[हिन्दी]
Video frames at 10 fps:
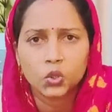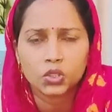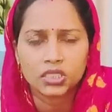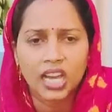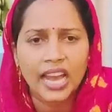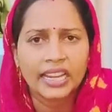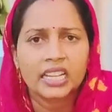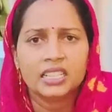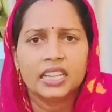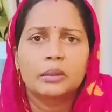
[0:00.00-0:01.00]
जो सारी
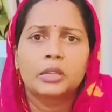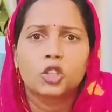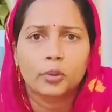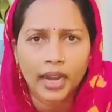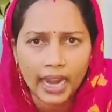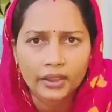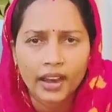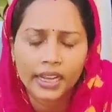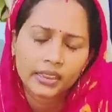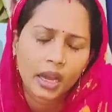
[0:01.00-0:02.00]
अश्लील वीडियो बनाने
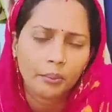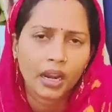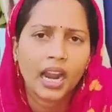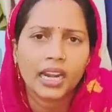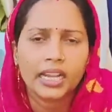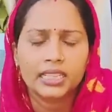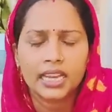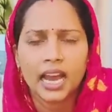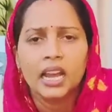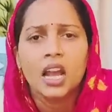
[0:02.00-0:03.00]
वाले हैं थंबल हटा
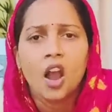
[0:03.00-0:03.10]
दिया